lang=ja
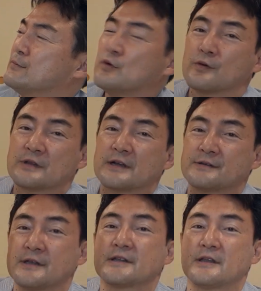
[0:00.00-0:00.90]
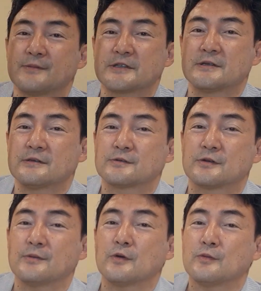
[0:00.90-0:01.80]
もう亡くなっていますそ
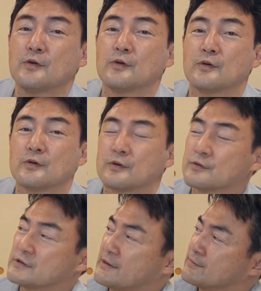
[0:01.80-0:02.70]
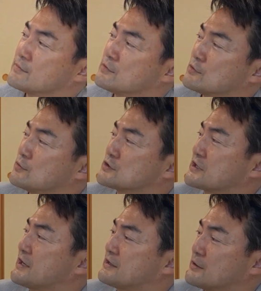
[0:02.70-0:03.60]
れももう56年どこじゃ
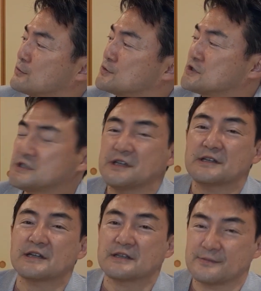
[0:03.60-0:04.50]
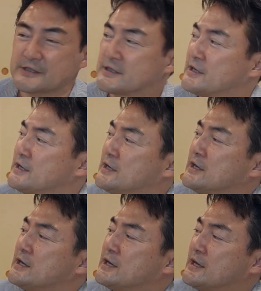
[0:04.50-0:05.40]
ないな67年経っています、
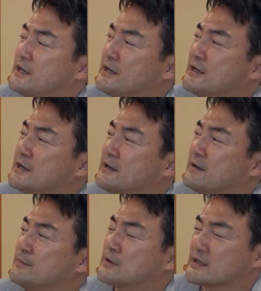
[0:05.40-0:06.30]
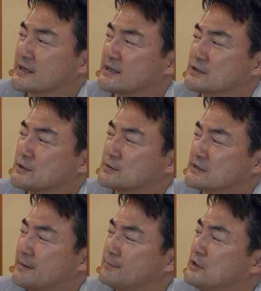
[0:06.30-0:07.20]
えー、村田和人
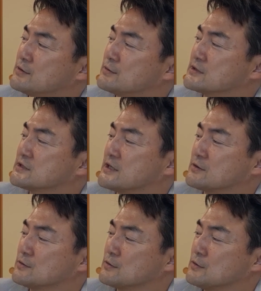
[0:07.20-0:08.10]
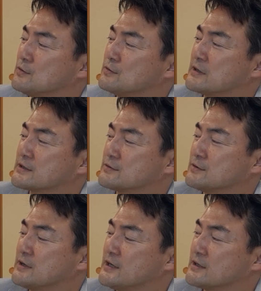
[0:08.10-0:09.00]
さんビートルズなどの洋楽の
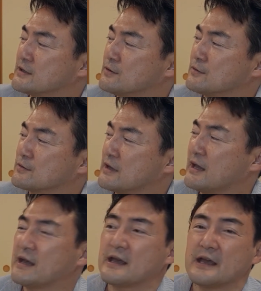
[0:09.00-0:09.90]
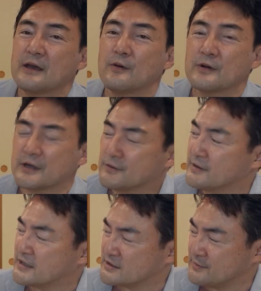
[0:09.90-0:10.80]
影響で、え音楽を
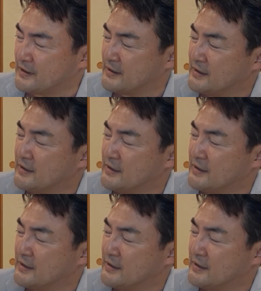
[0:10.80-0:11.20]
始め